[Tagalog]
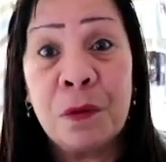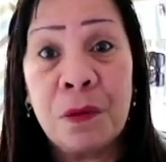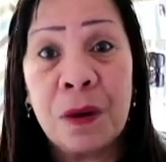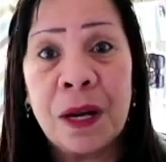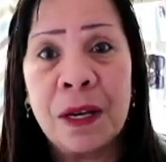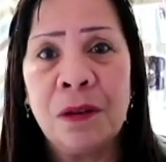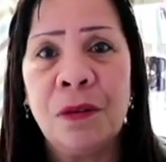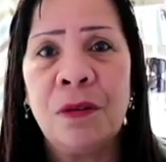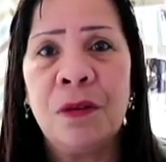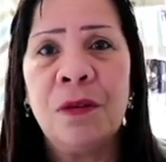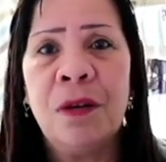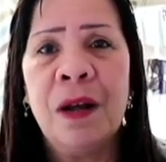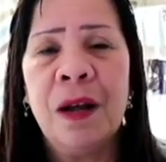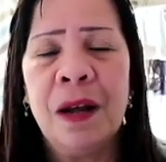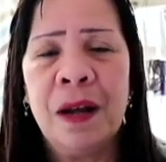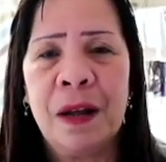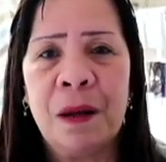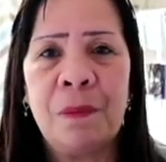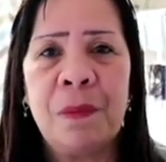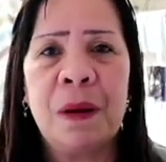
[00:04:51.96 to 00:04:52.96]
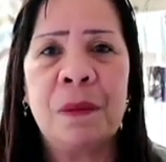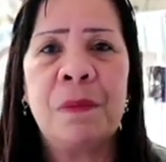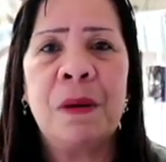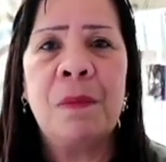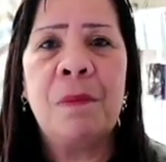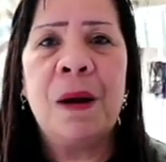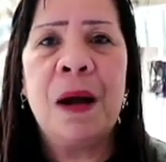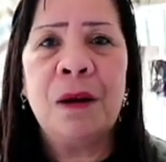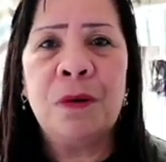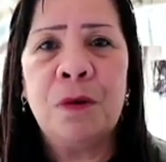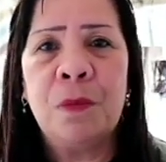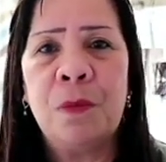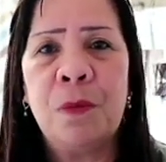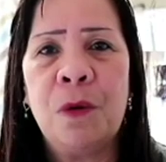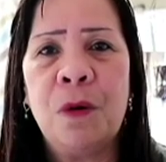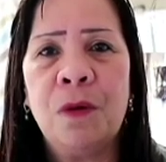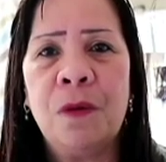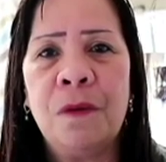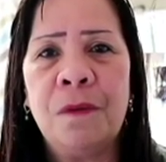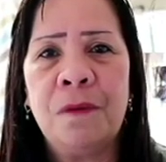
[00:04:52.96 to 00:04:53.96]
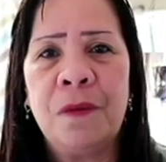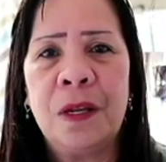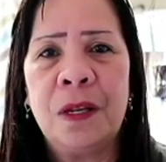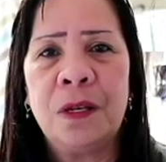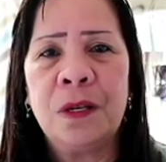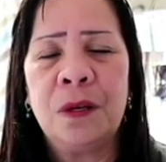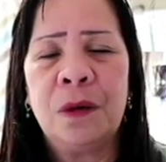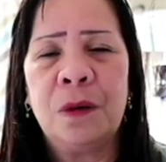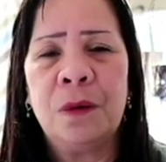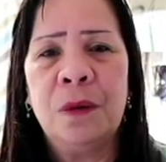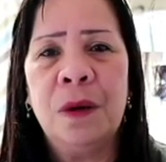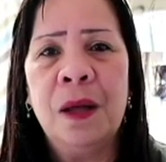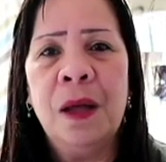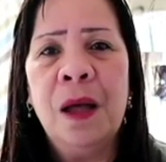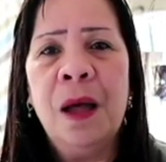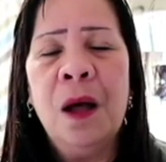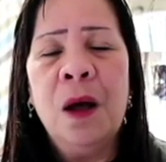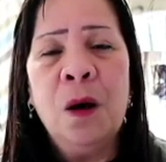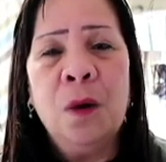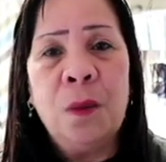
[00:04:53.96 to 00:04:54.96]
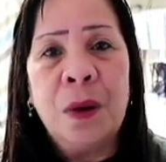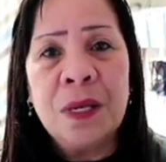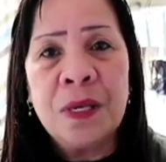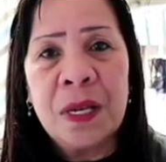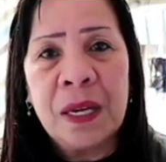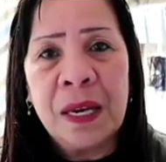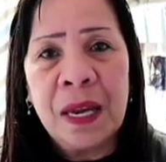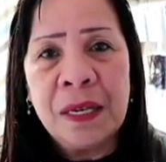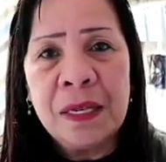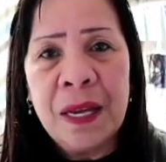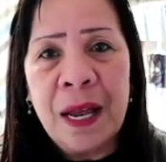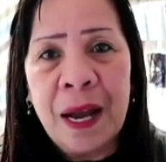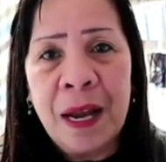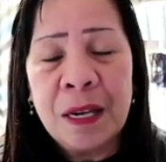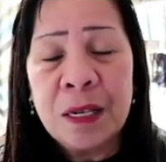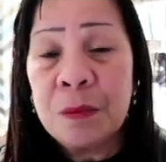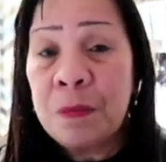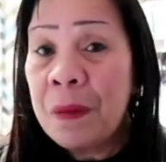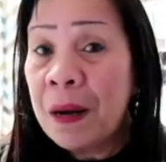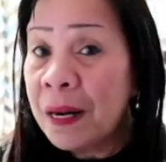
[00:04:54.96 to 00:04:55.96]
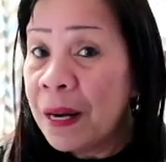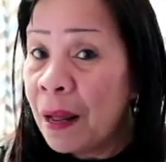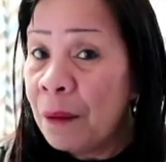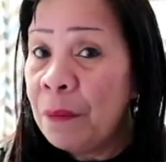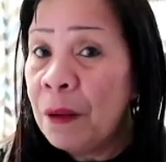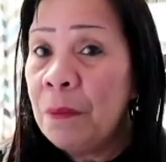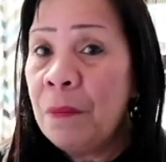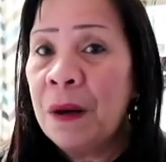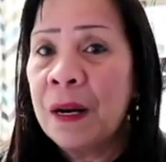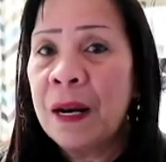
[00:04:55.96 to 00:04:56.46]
po kayo kapag may bago po akong video. Once again guys, maraming